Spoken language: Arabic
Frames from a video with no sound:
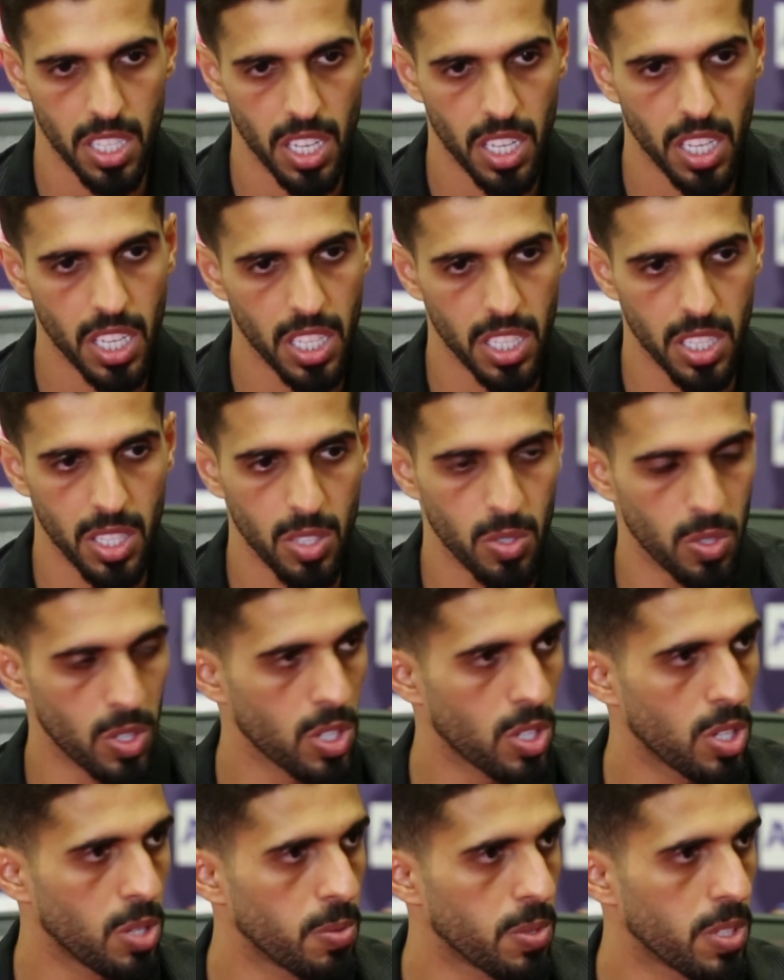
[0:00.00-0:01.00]
اكيد
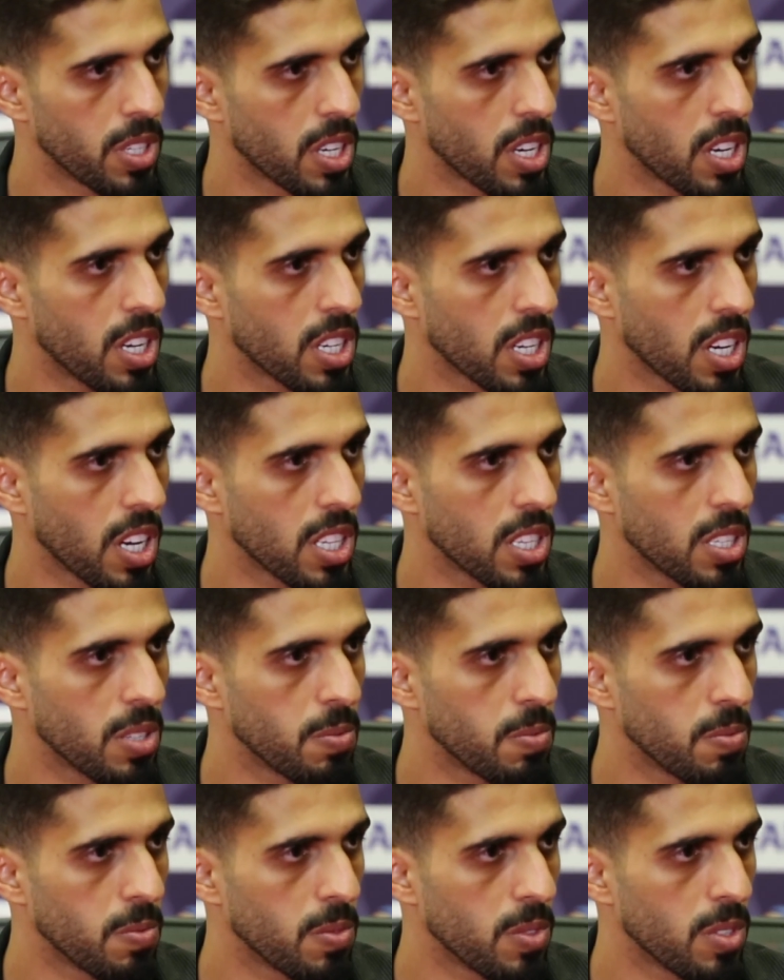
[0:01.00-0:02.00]
نوعدهم ان راح
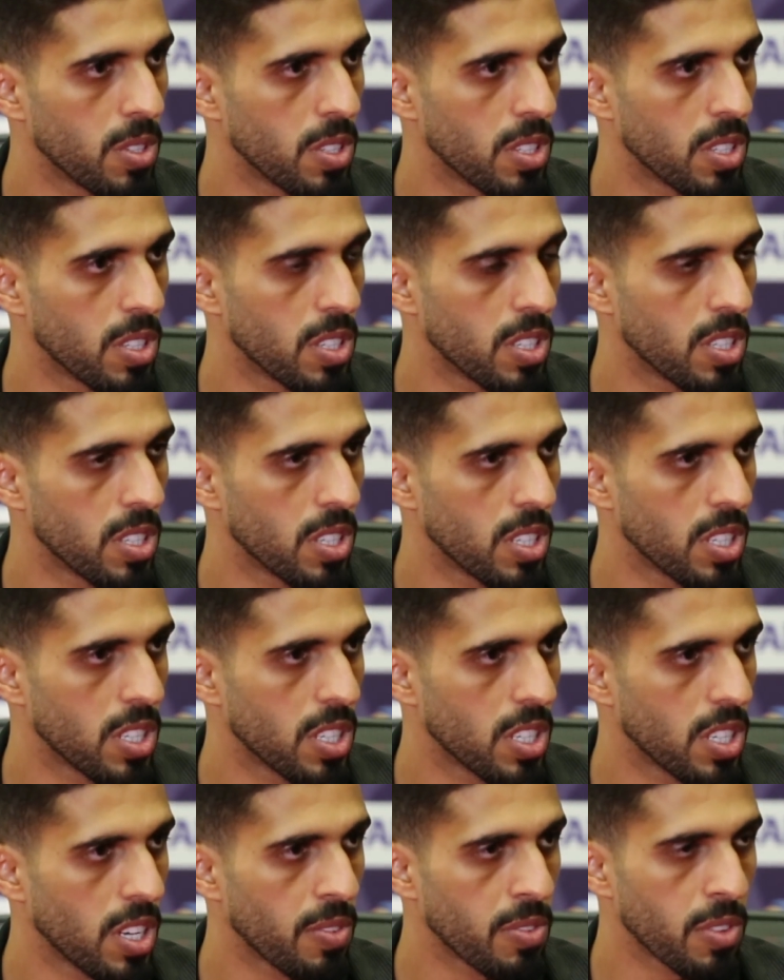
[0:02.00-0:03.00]
نقدم
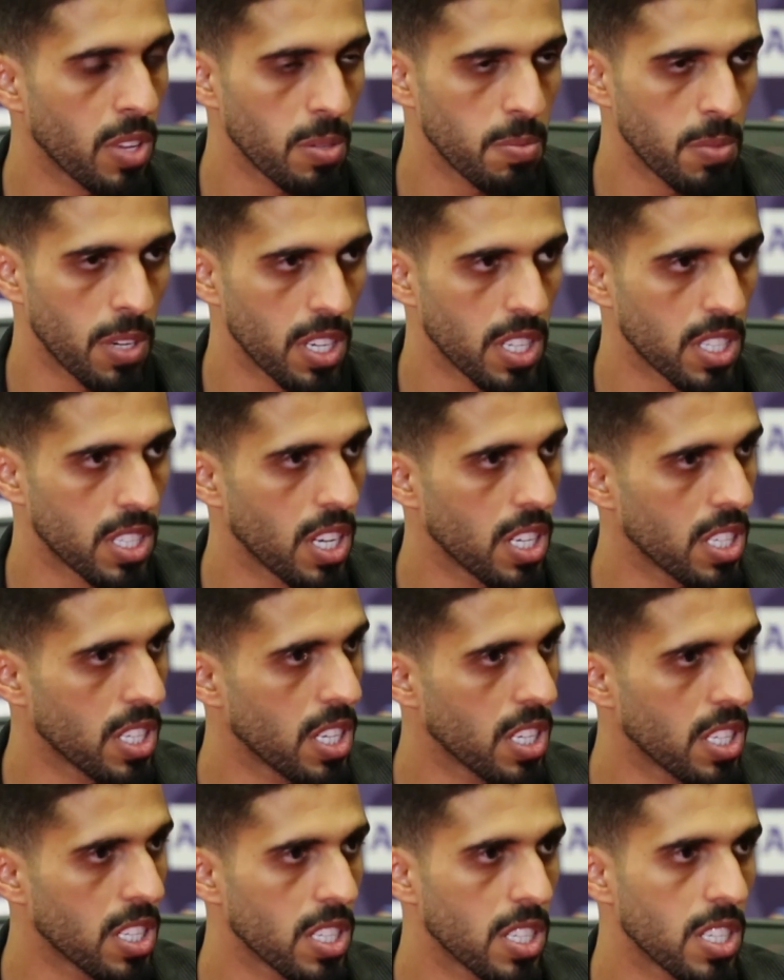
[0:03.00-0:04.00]
افضل ما
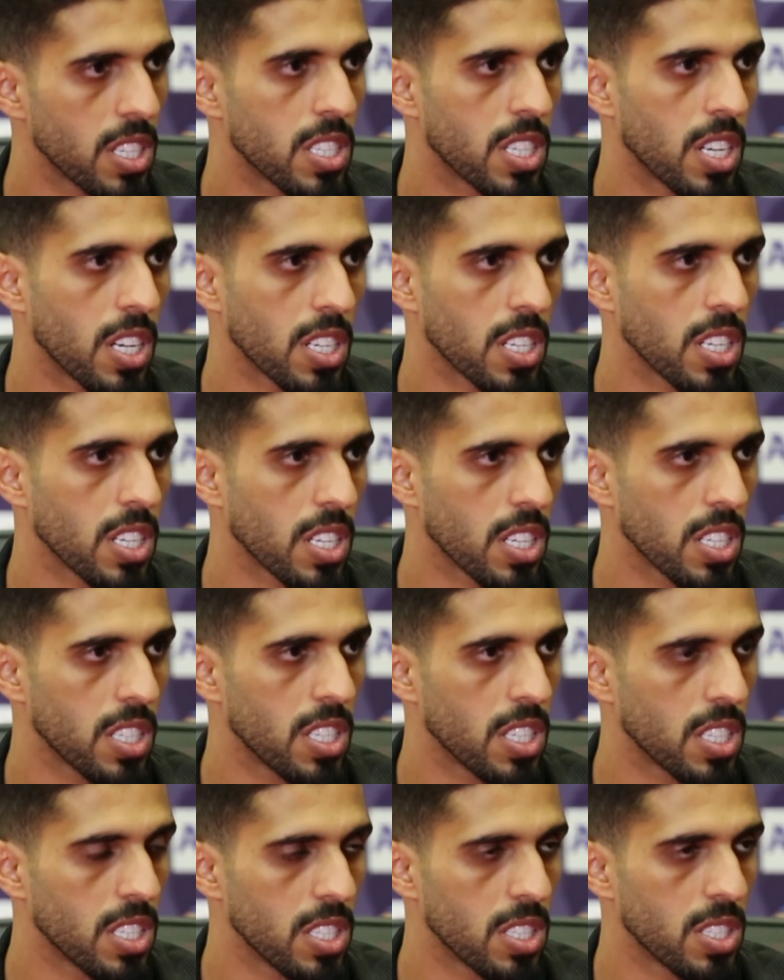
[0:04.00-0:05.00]
لدينا لتحقيق
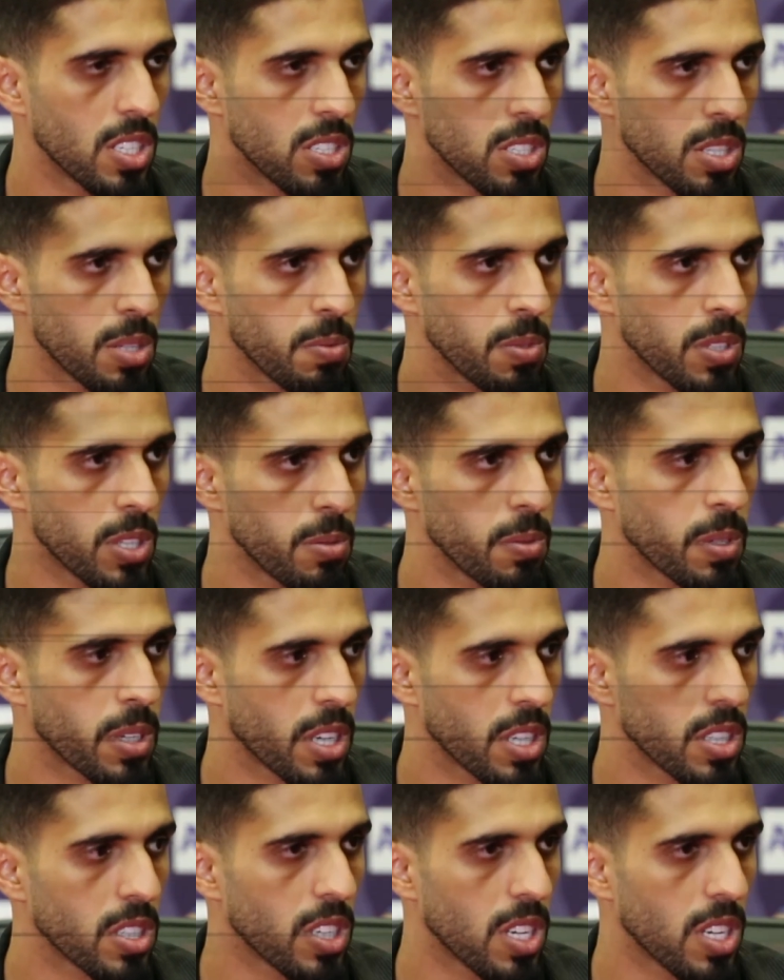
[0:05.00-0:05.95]
نتيجه ايجابيه بكره ان